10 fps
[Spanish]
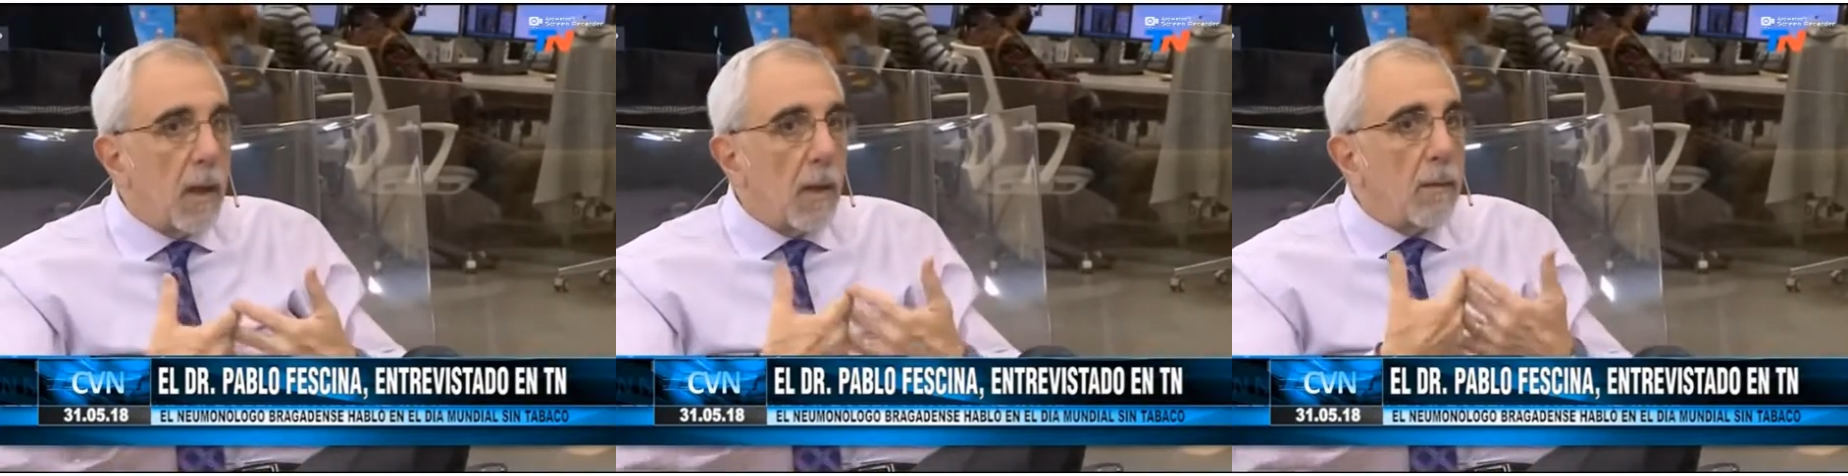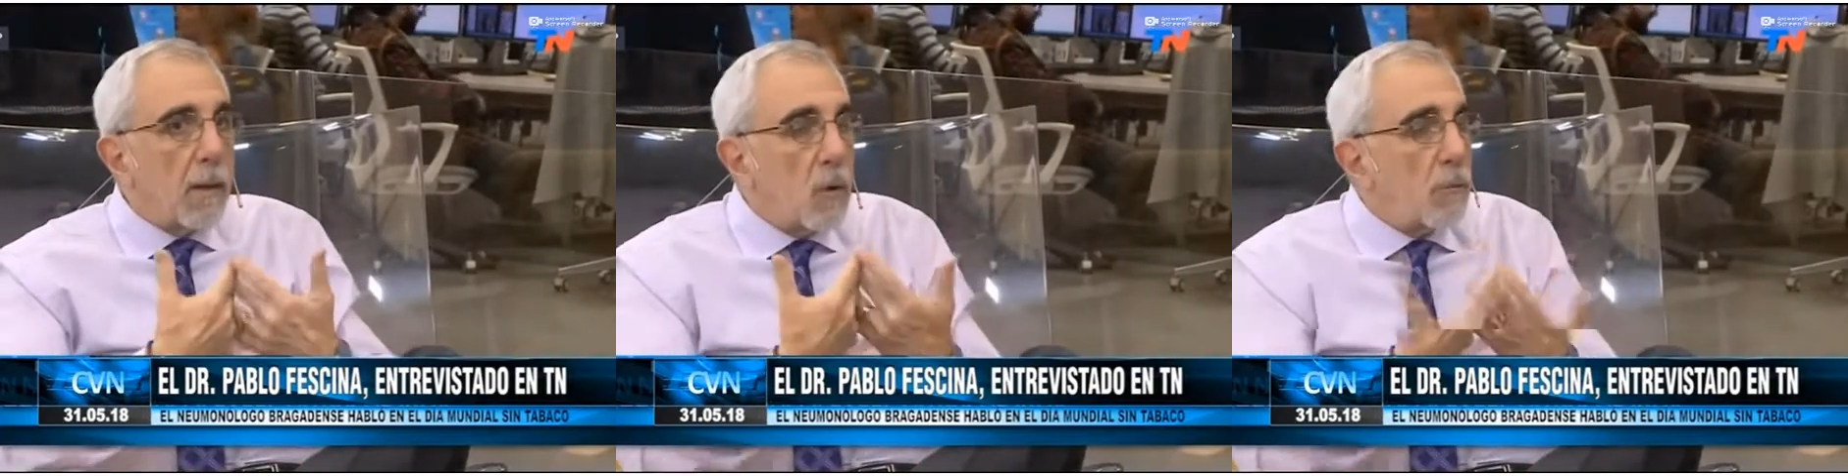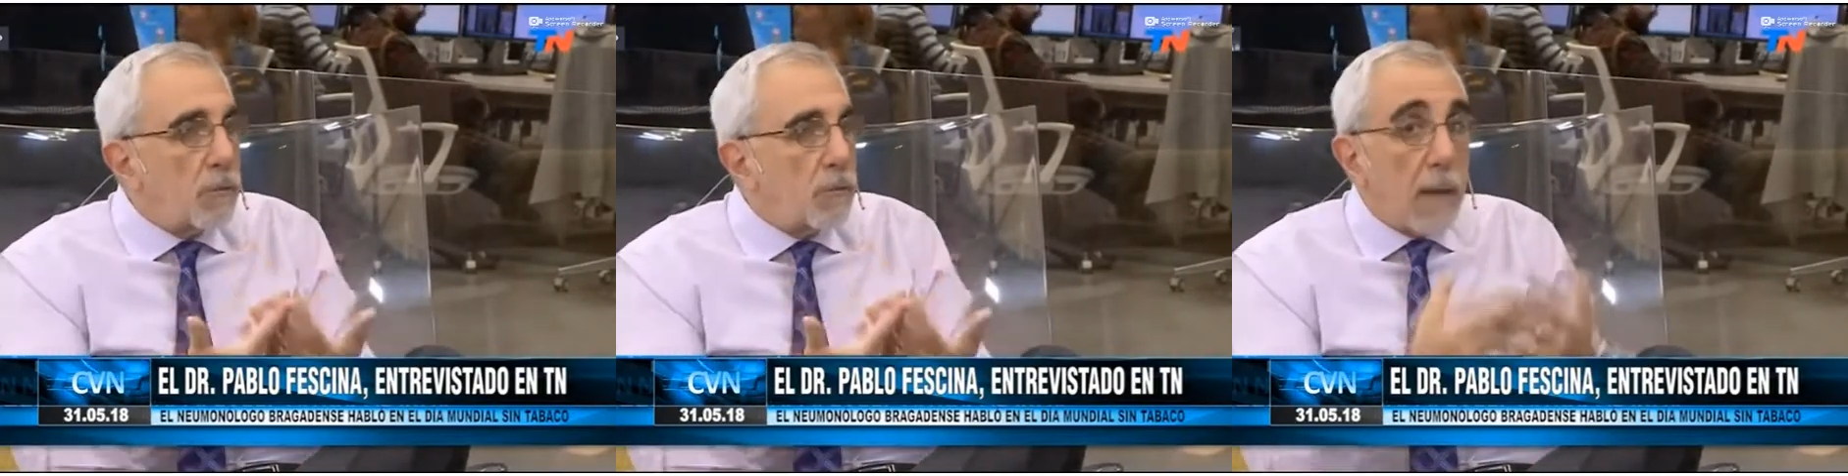¿Cómo
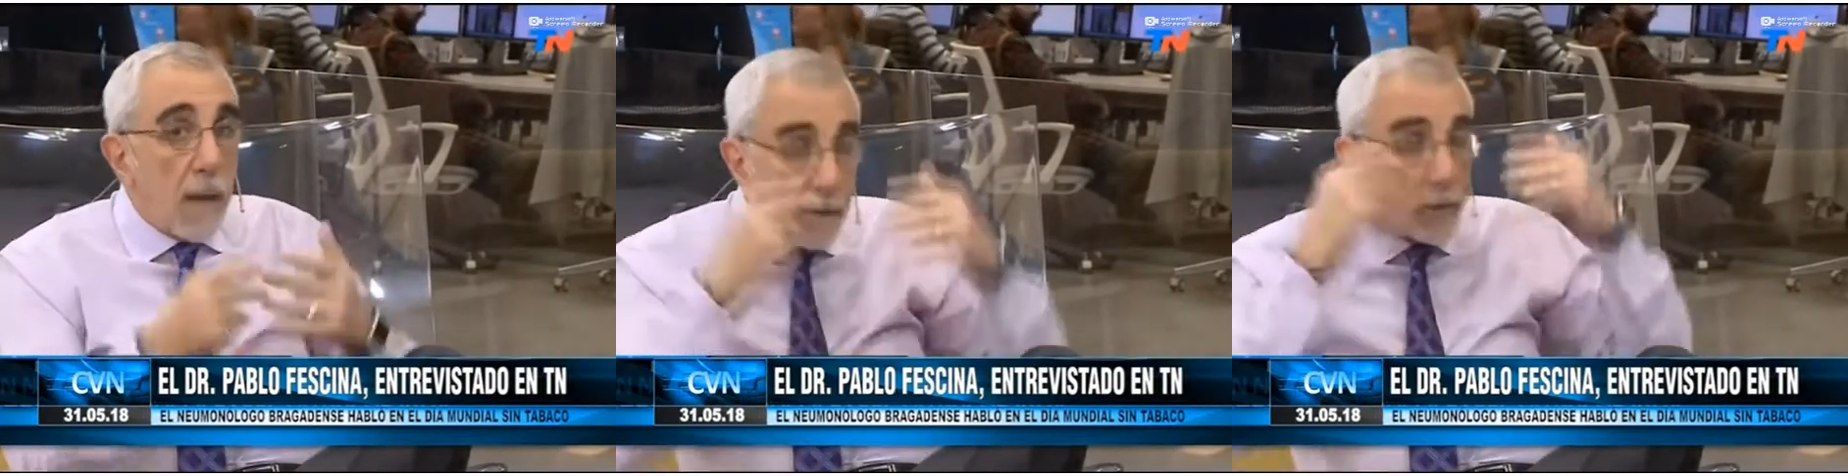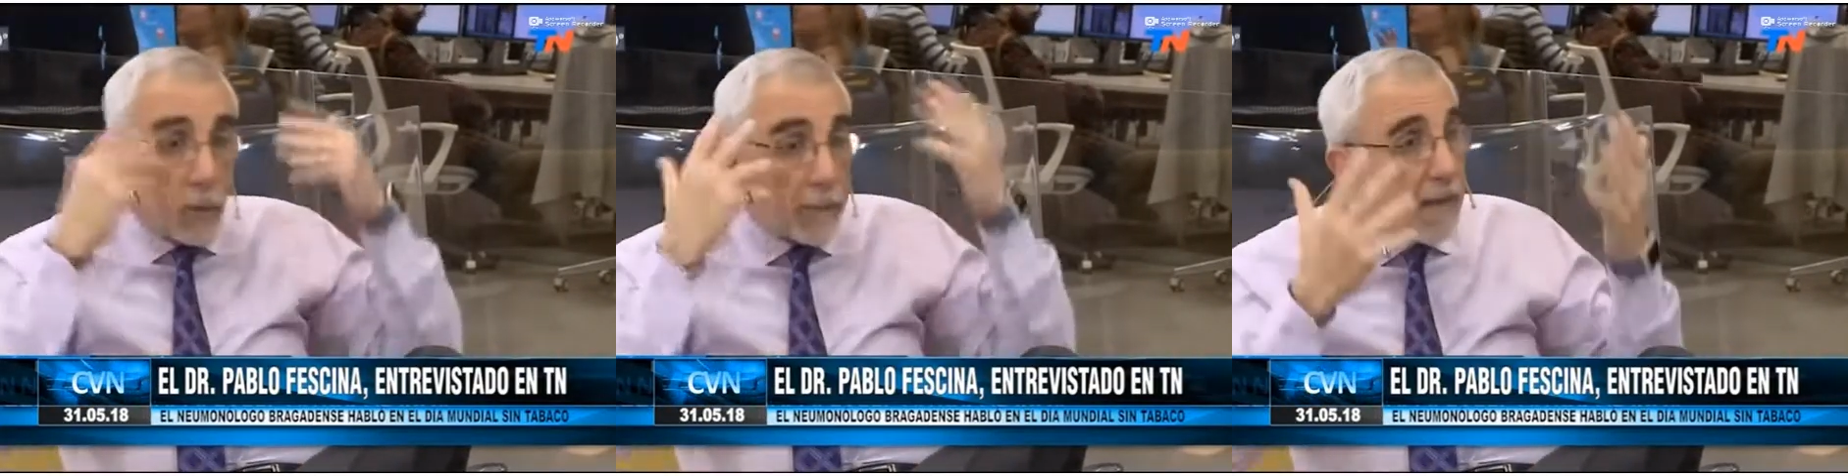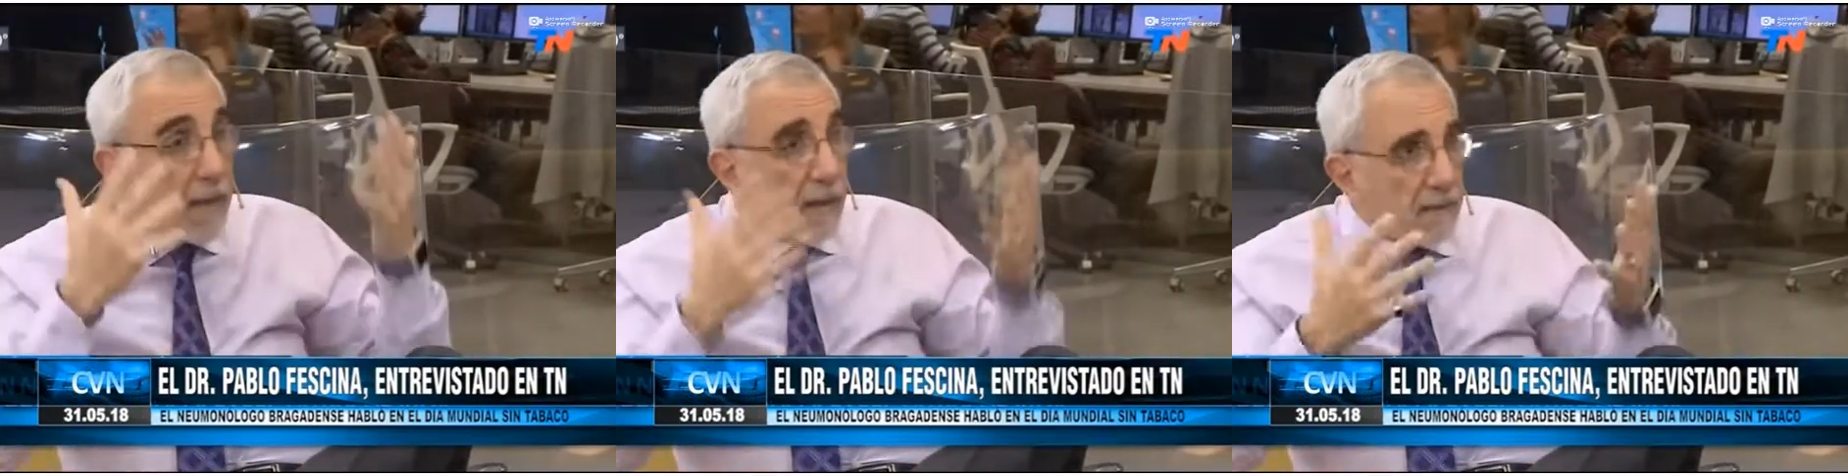y además lo
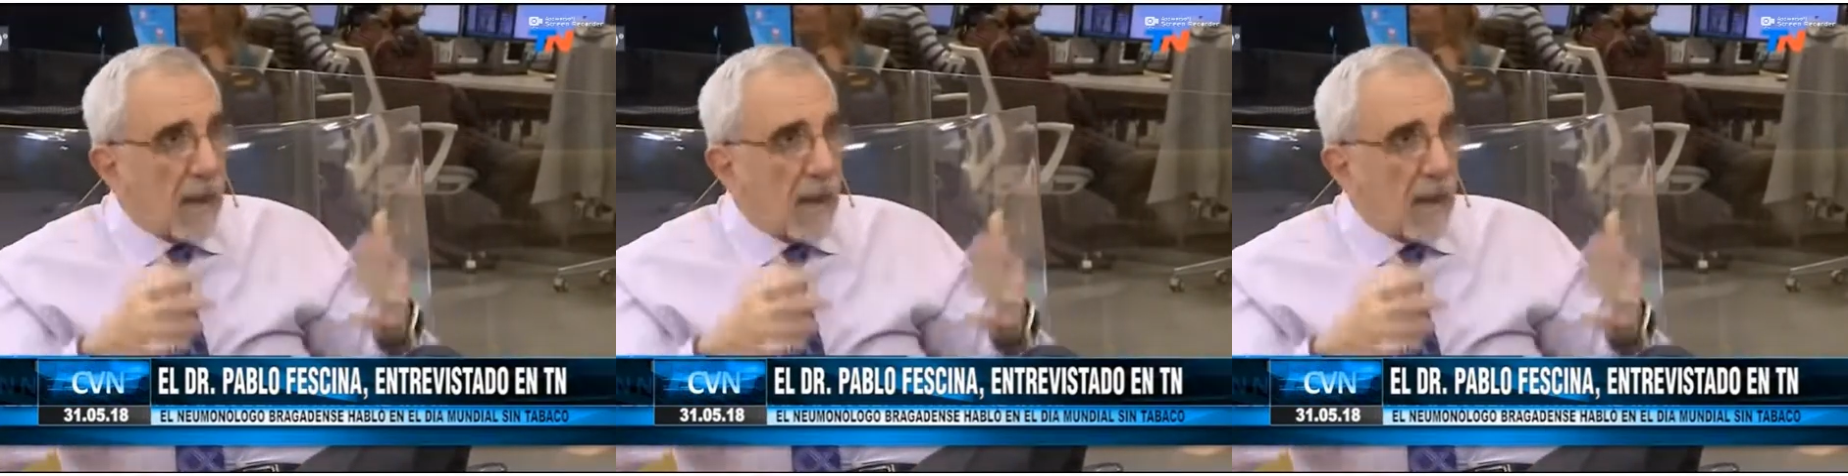piensa.